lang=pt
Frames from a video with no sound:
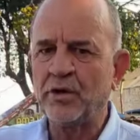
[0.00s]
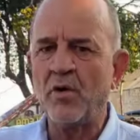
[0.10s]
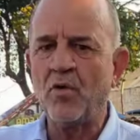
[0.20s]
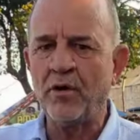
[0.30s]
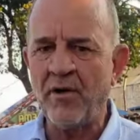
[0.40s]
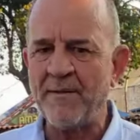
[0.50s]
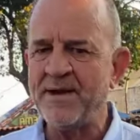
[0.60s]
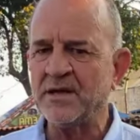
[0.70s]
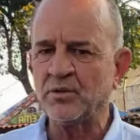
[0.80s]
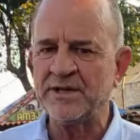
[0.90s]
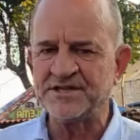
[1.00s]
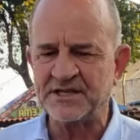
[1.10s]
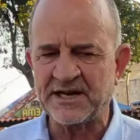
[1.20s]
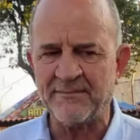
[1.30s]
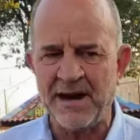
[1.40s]
do que o coroamento
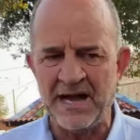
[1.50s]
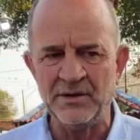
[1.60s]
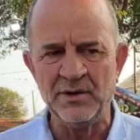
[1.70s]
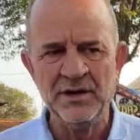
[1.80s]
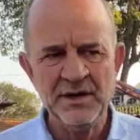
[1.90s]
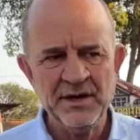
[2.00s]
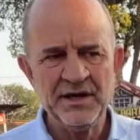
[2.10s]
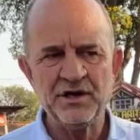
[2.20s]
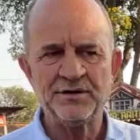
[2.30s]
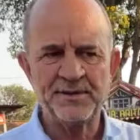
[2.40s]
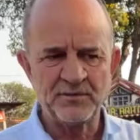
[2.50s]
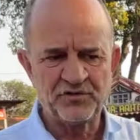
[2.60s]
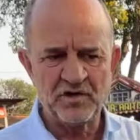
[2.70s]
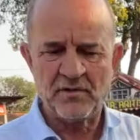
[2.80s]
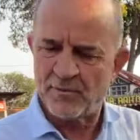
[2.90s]
desse trabalho que nós
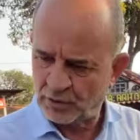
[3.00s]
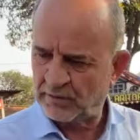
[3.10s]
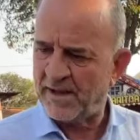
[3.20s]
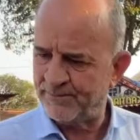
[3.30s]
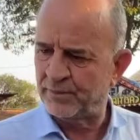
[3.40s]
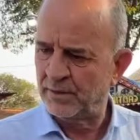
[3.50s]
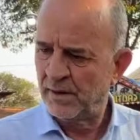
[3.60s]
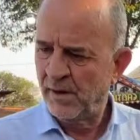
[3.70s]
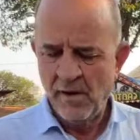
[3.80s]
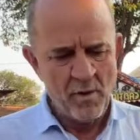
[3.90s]
temos feito há muito tempo.